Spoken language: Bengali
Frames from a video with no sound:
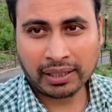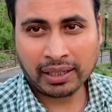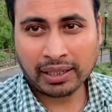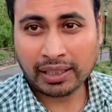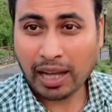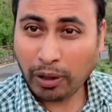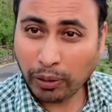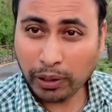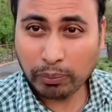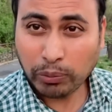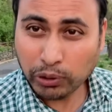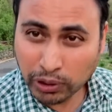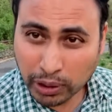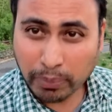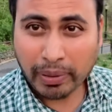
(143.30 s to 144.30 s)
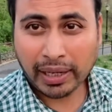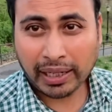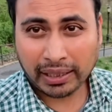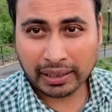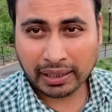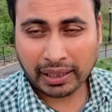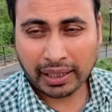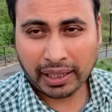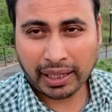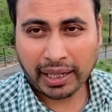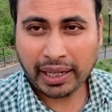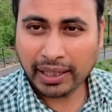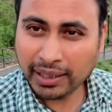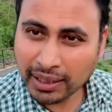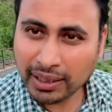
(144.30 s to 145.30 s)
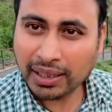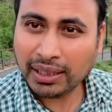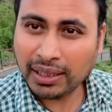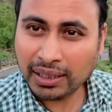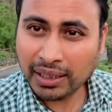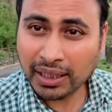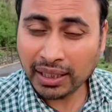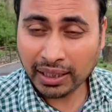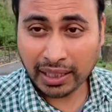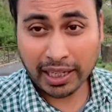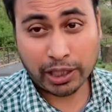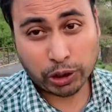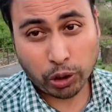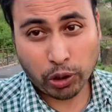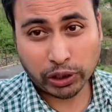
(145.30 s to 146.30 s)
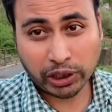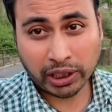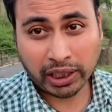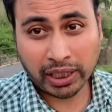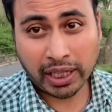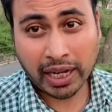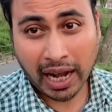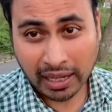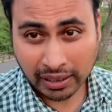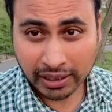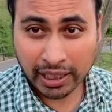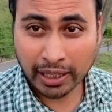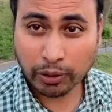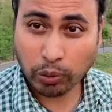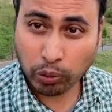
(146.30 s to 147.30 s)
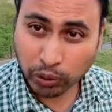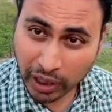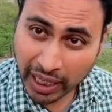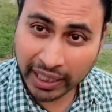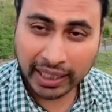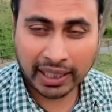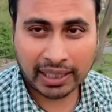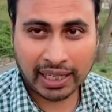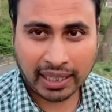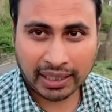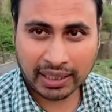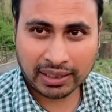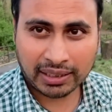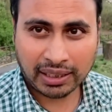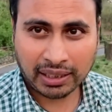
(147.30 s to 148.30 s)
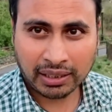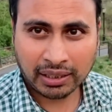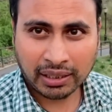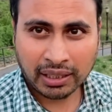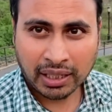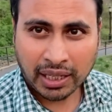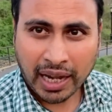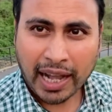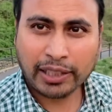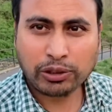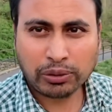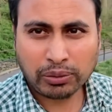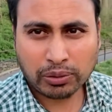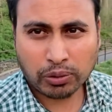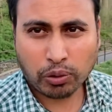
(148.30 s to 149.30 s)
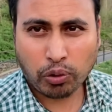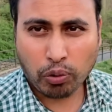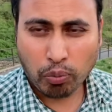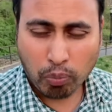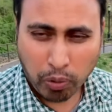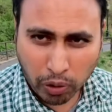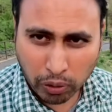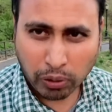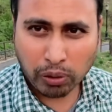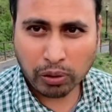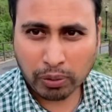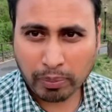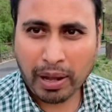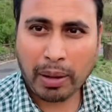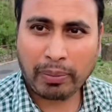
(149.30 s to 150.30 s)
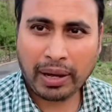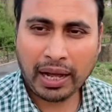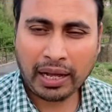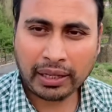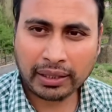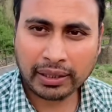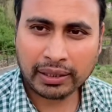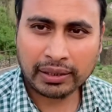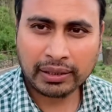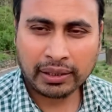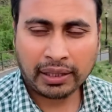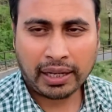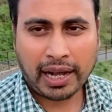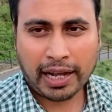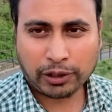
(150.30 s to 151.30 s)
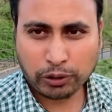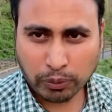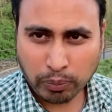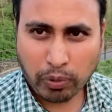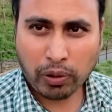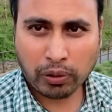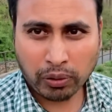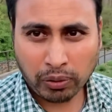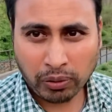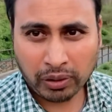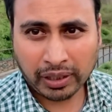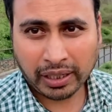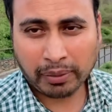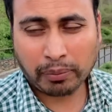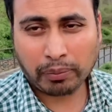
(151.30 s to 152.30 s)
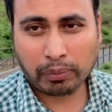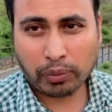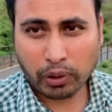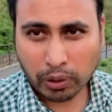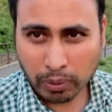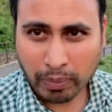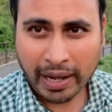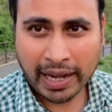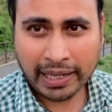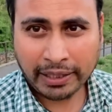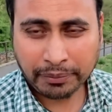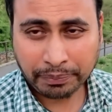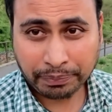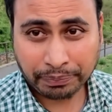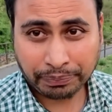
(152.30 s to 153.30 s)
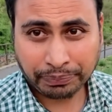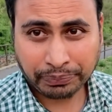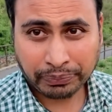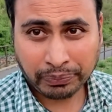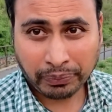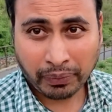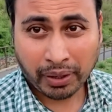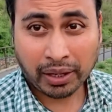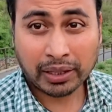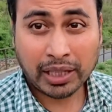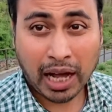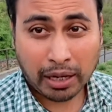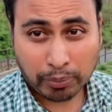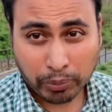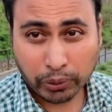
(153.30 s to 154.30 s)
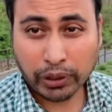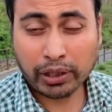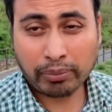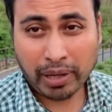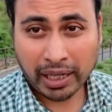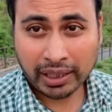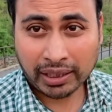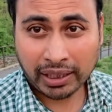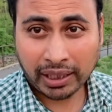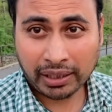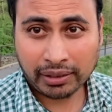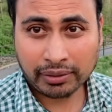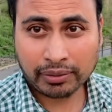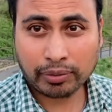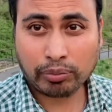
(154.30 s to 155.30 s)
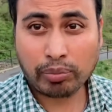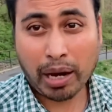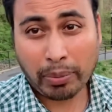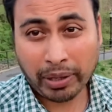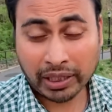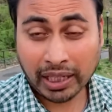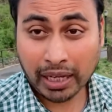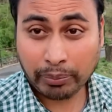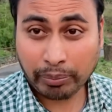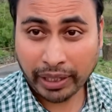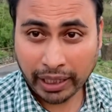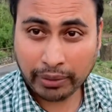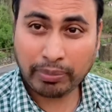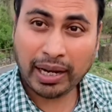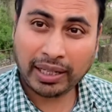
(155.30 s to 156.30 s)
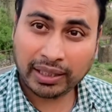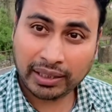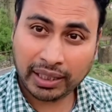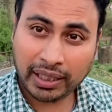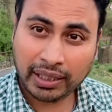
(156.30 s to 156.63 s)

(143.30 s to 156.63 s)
তাহলে বুঝতে পারেন এই রীতিনীতি এই সংস্কৃতি কালচার কোথায় গিয়ে দাঁড়িয়েছে একজন বড়লোক বাবা একজন বড়লোক বড় ভাই তার বোনের বাড়িতে বাবা তার মেয়ের বাড়িতে